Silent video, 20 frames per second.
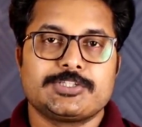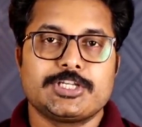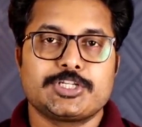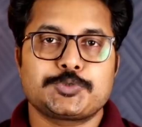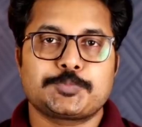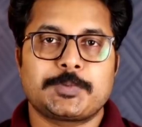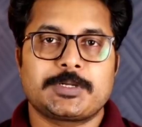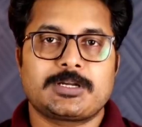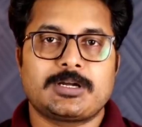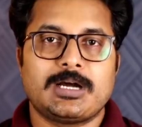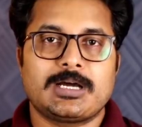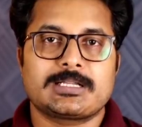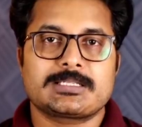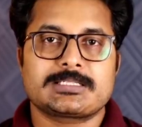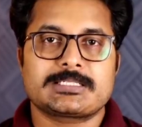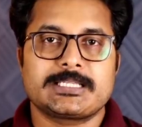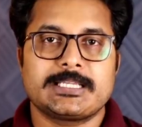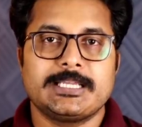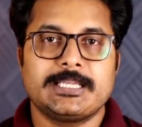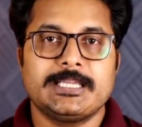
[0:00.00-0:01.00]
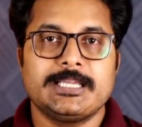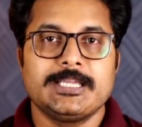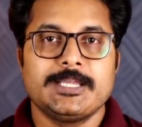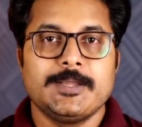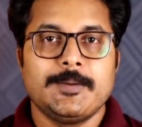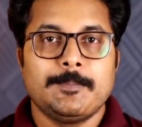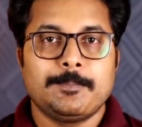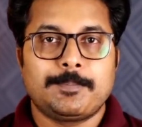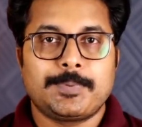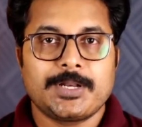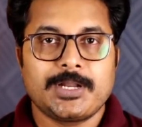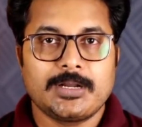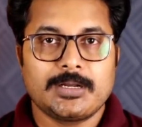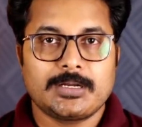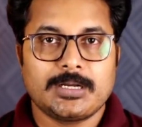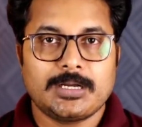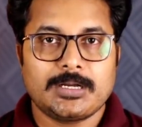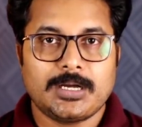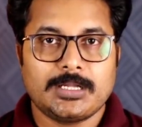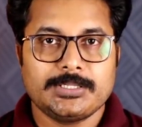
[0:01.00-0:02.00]
जिस प्रकार से
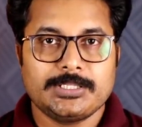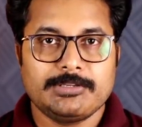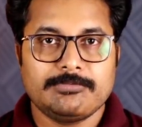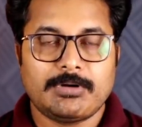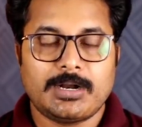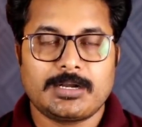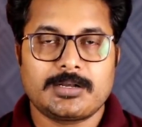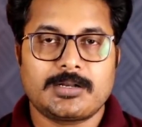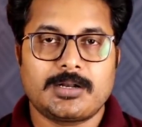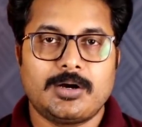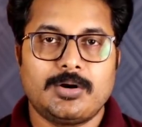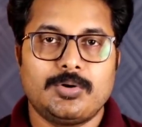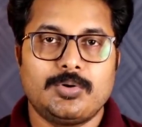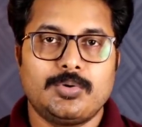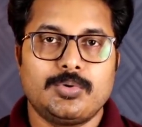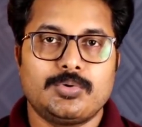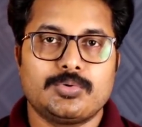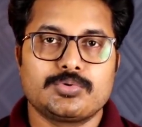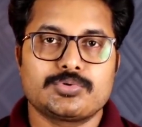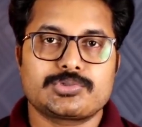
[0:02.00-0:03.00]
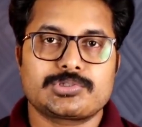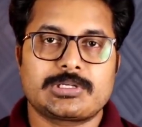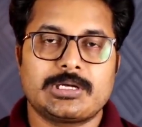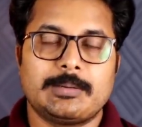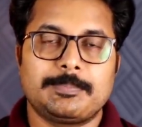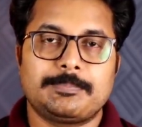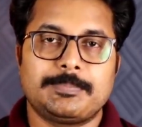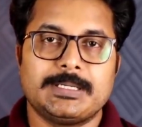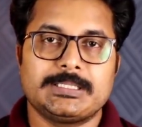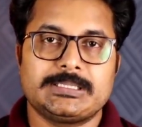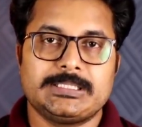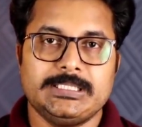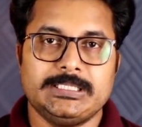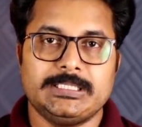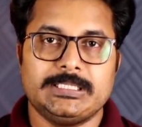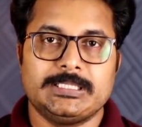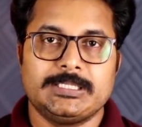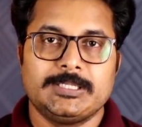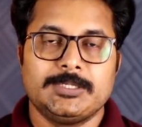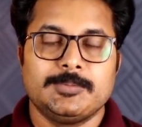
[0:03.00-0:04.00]
प्रियंका गांधी वाड्रा हो उसका पति